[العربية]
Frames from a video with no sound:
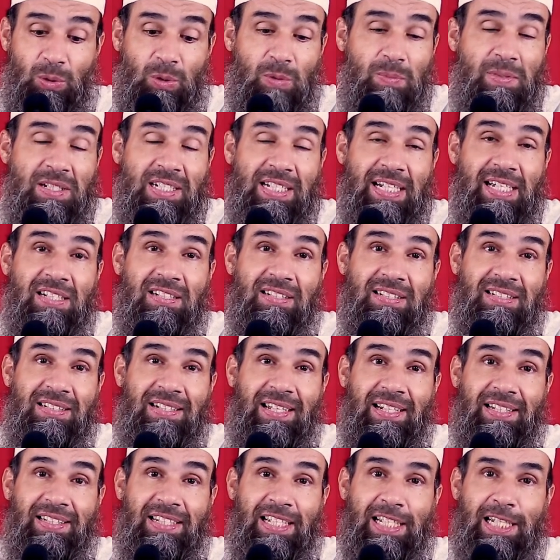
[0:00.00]
والمسائل
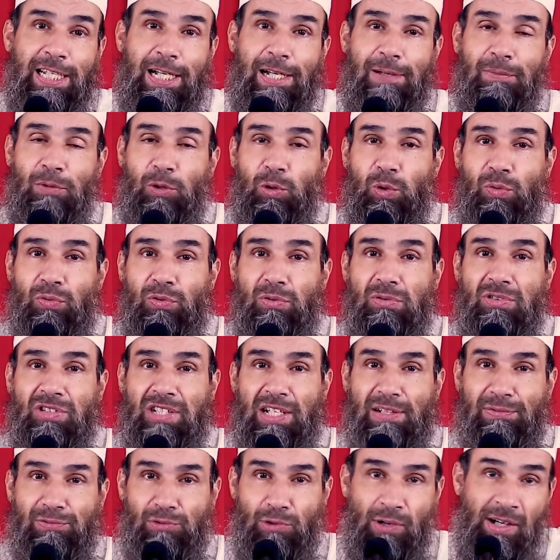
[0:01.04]
الصناعية هي معروف
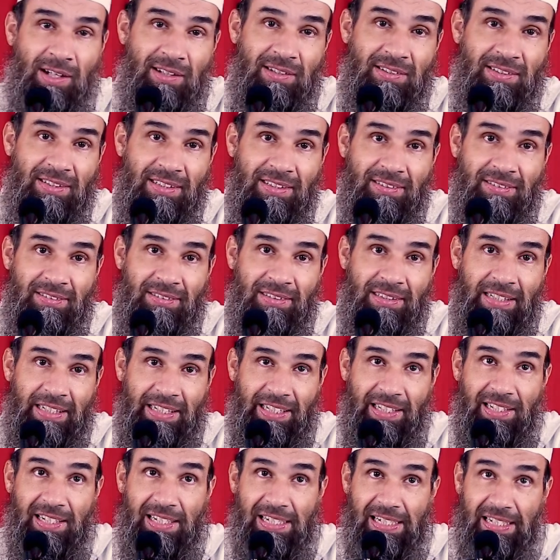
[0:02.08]
زيفها
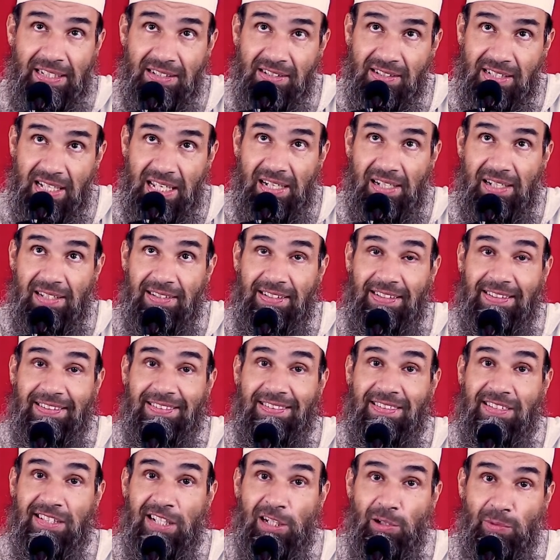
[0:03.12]
يعني الإنسان الذي
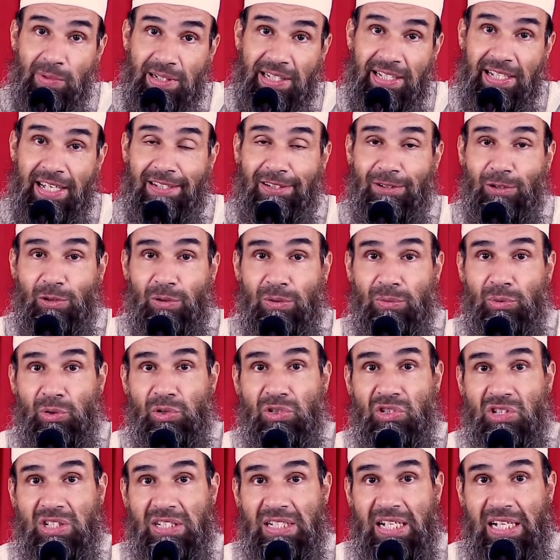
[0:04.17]
تستهويه هذه الأمور
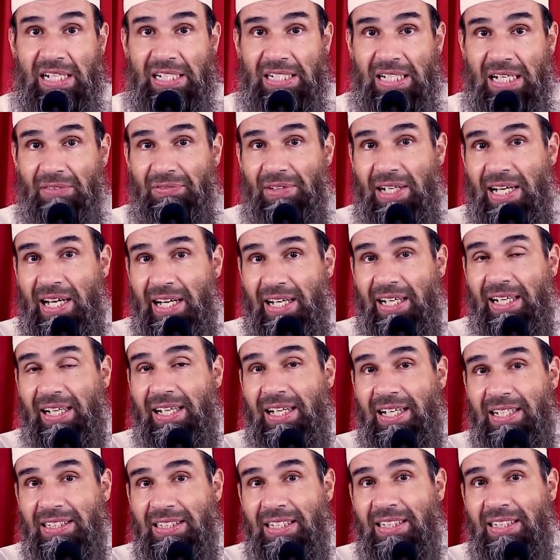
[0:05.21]
الصناعية في الحقيقة